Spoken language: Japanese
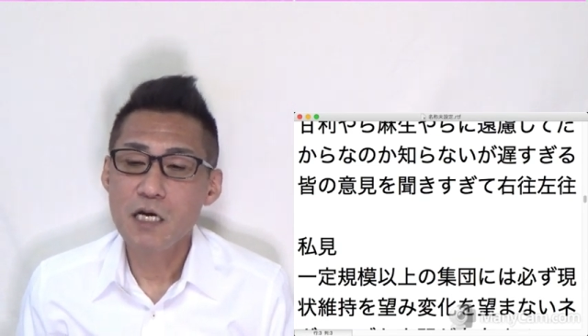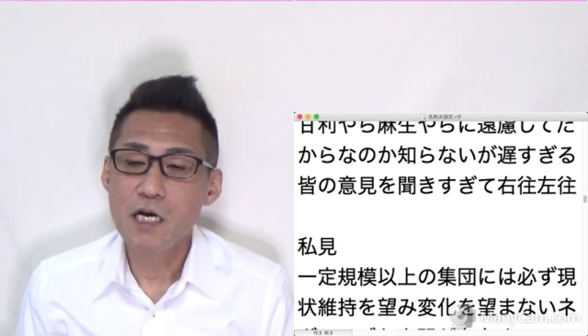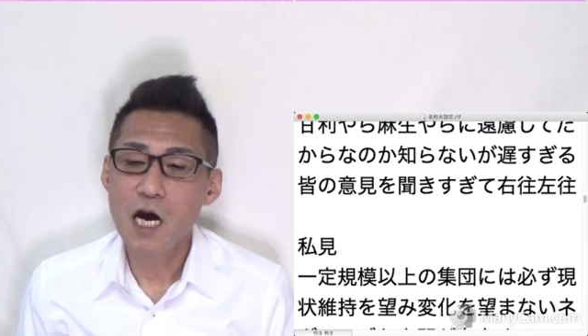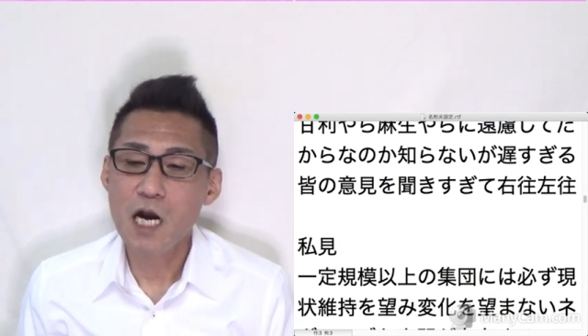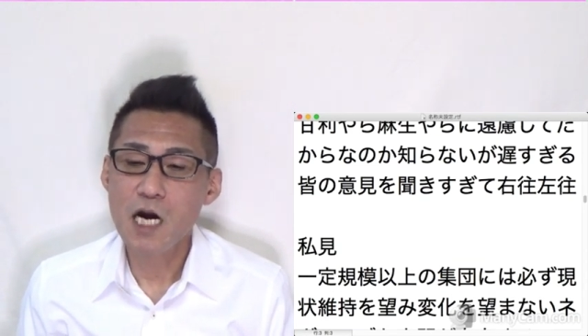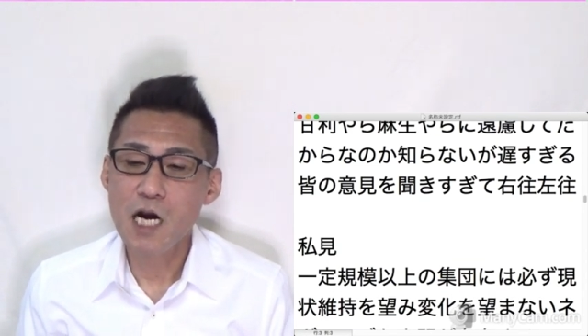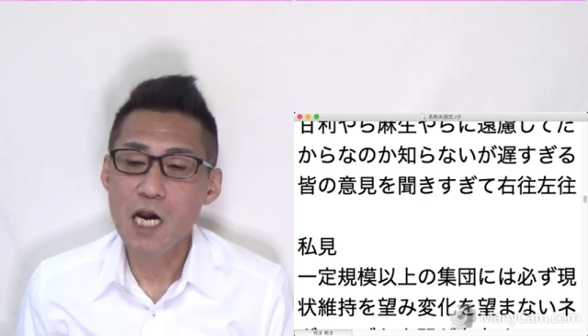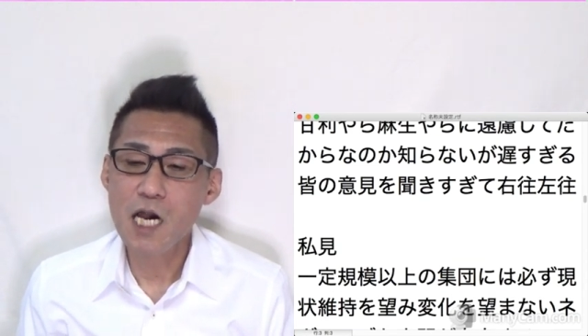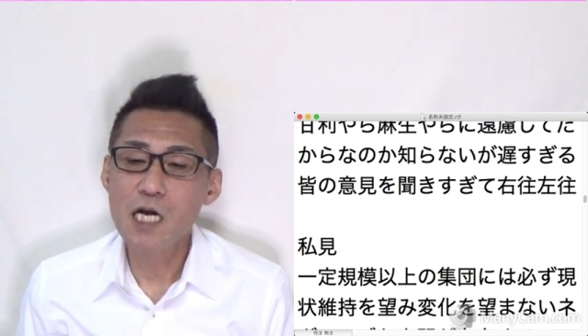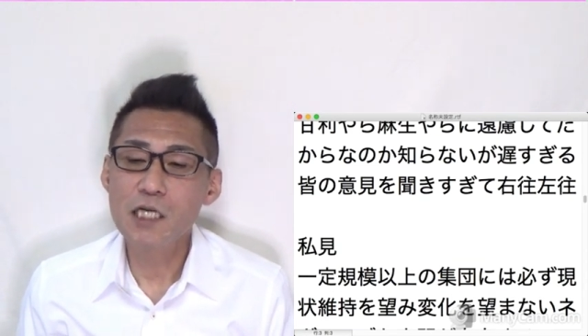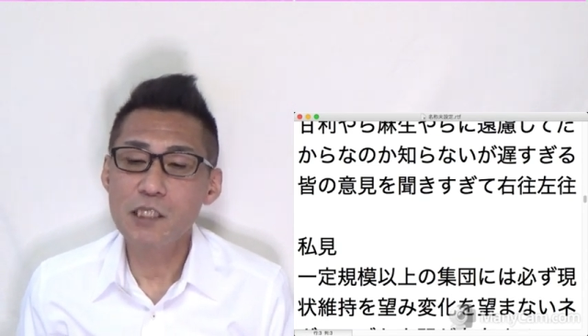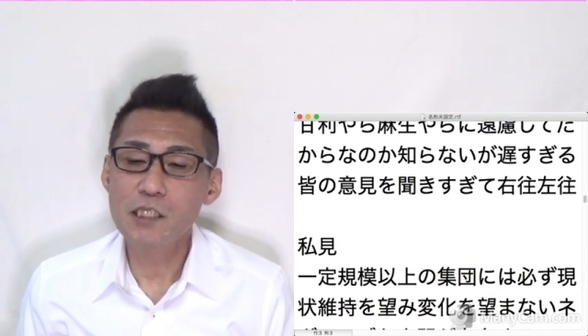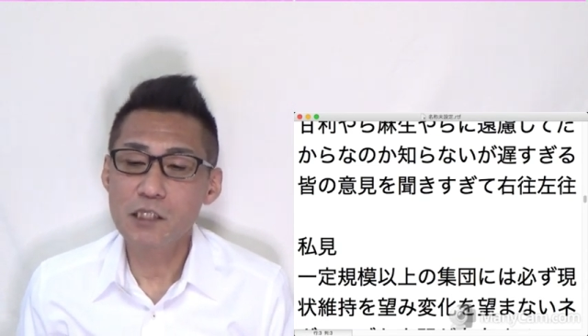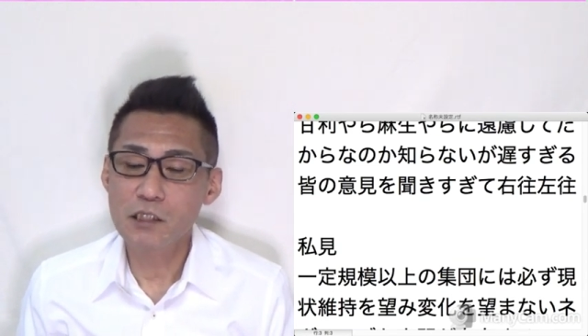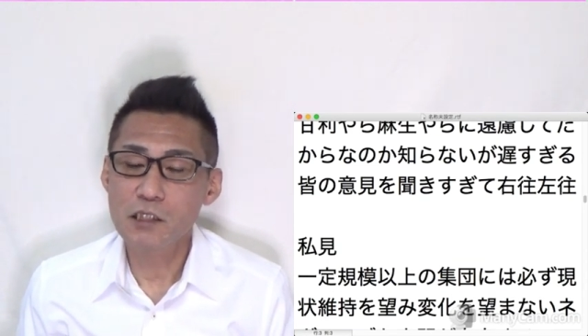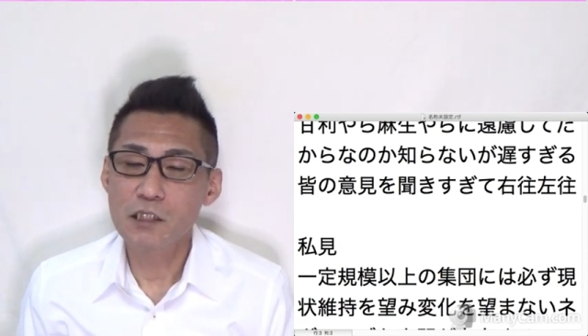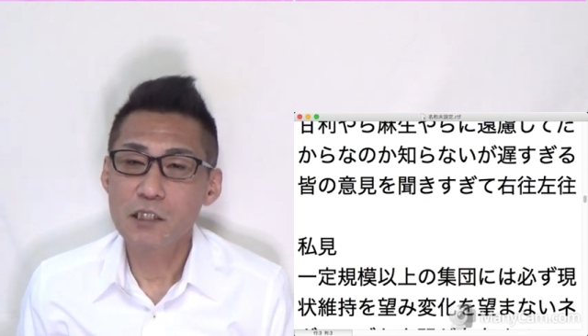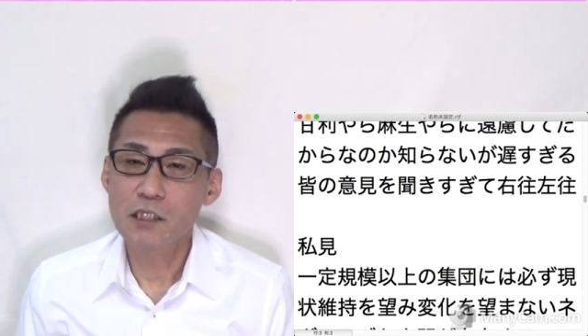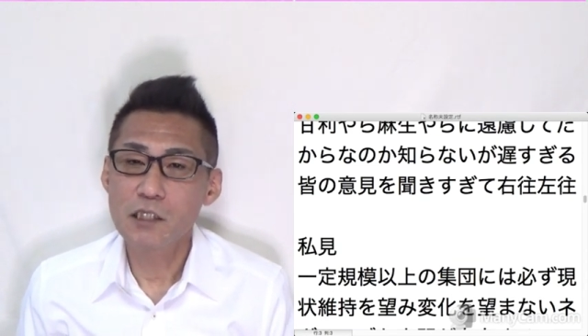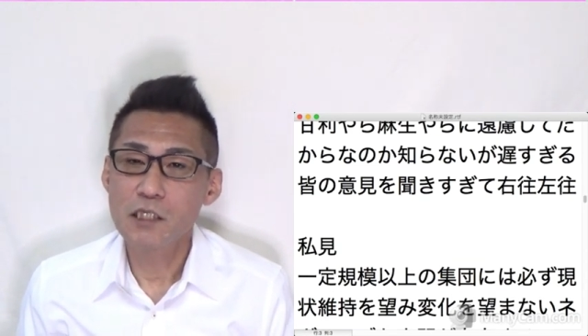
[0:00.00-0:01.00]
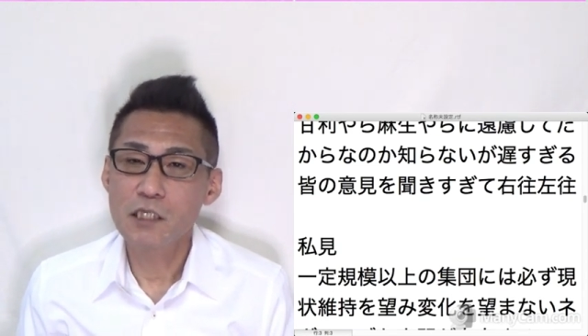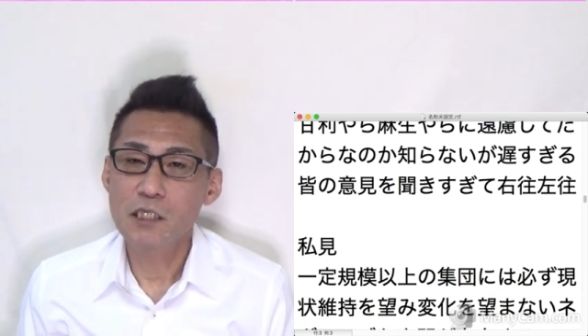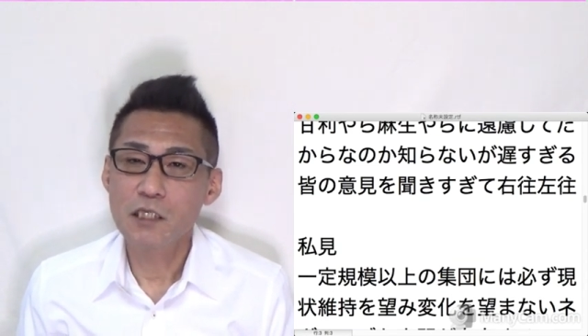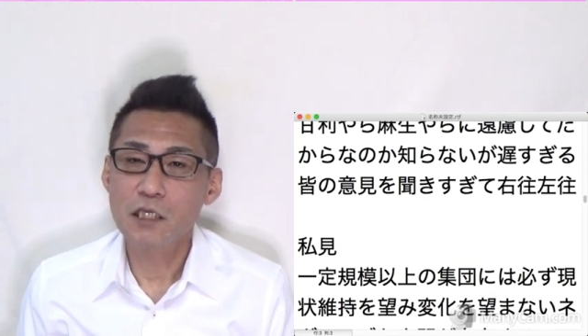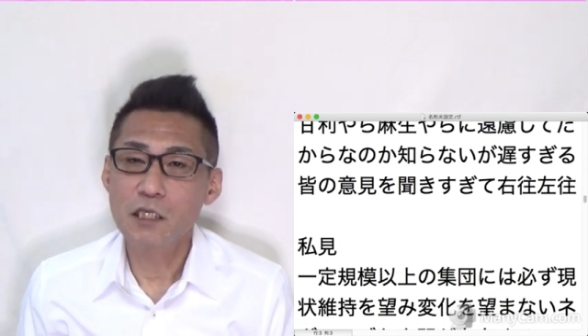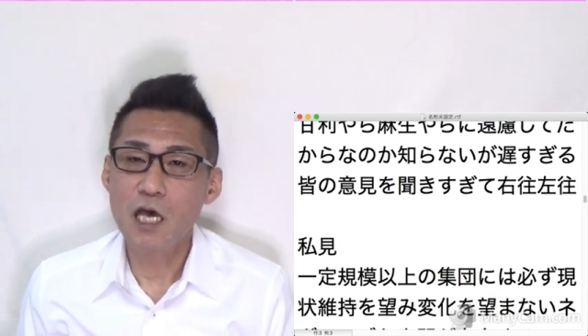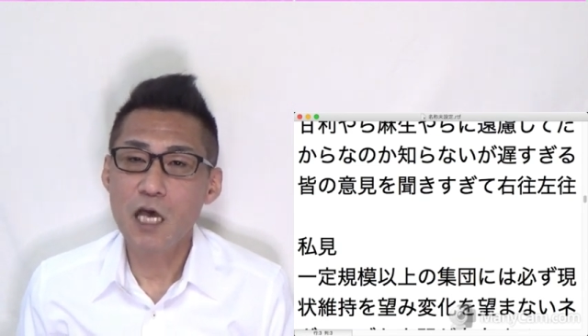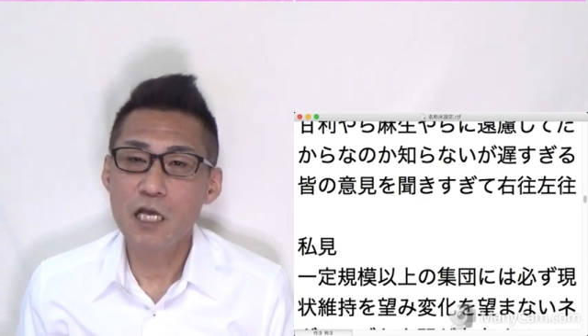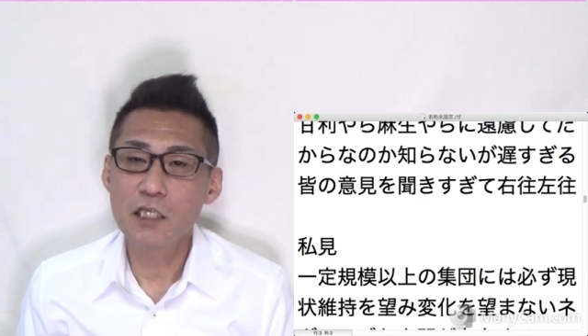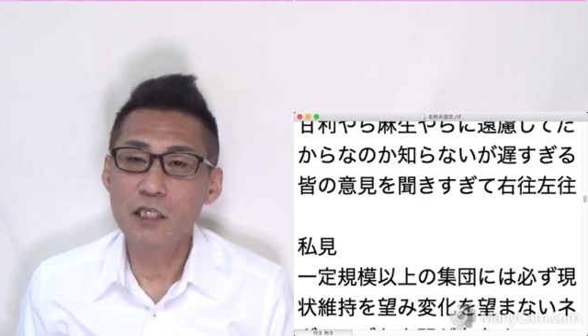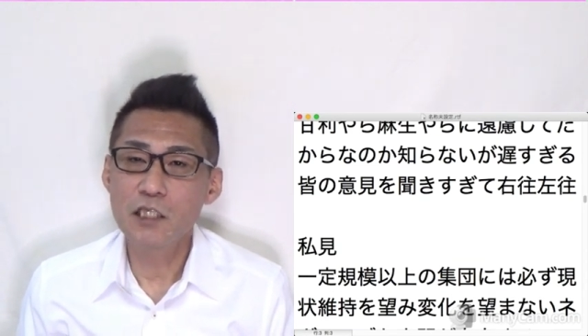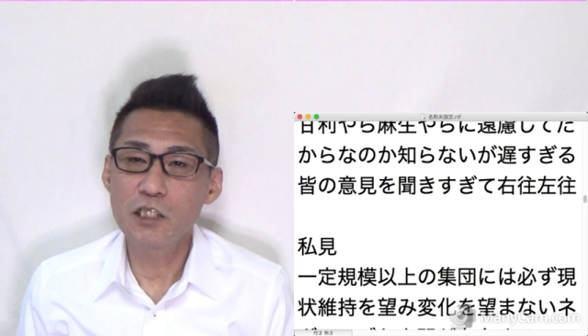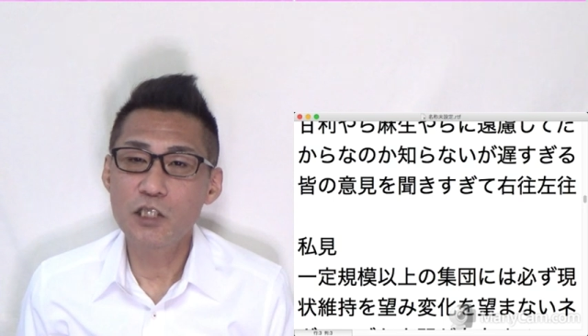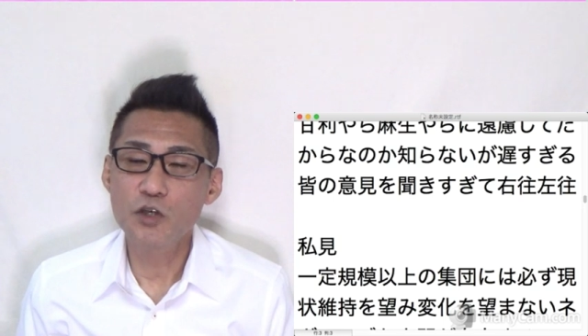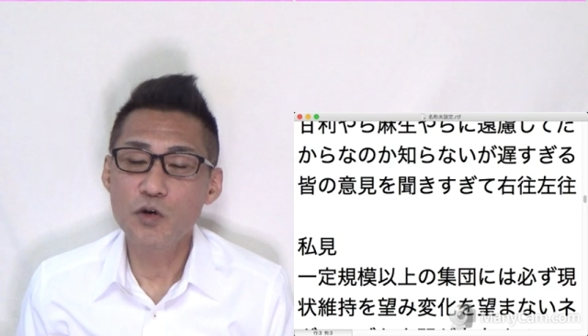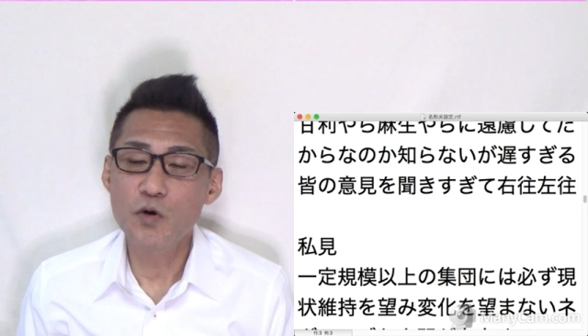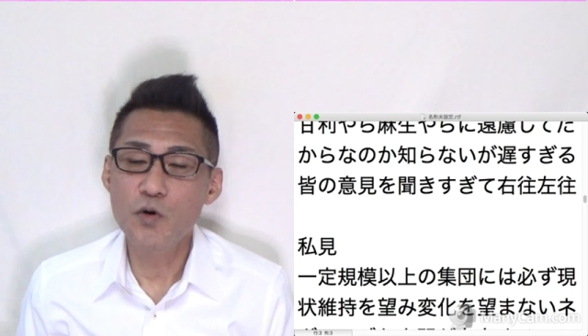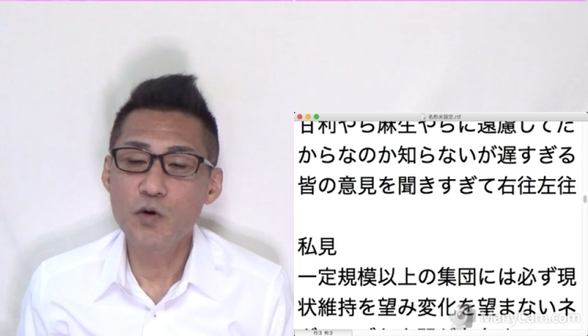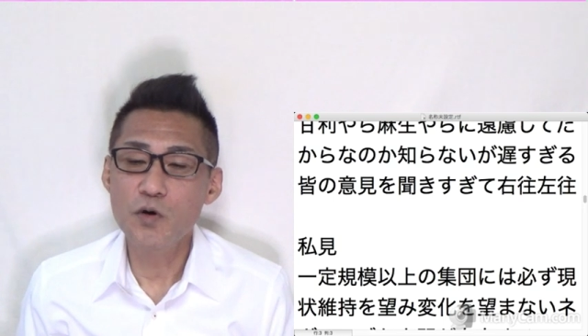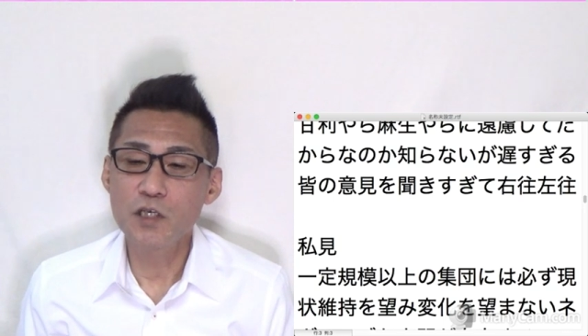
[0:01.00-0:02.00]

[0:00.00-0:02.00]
必ず現状